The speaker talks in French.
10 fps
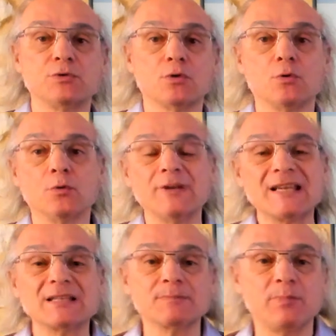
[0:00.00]
que l'on
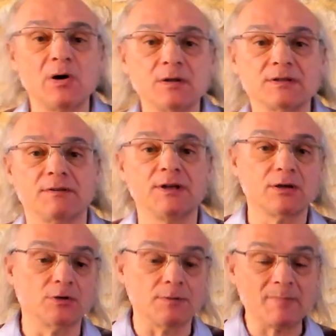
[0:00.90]
exporte, ça veut dire
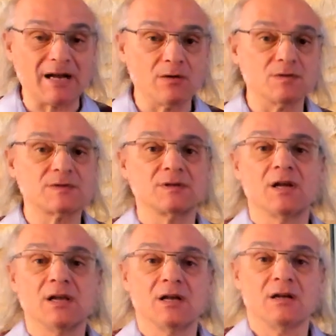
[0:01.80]
que notre balance
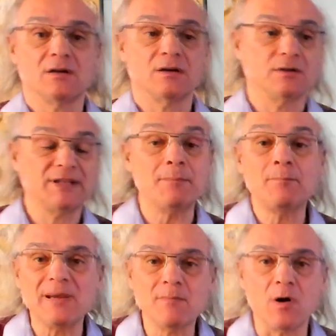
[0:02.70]
euh, des
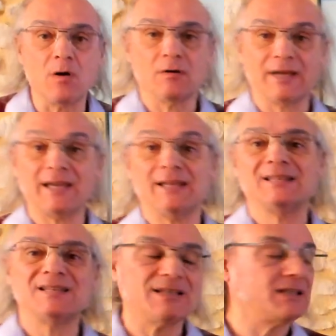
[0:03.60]
paiements est
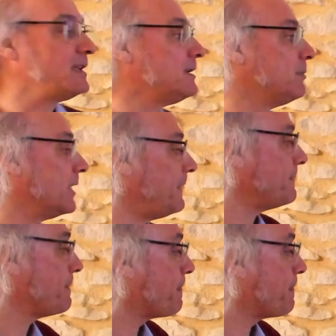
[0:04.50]
déséquilibrée,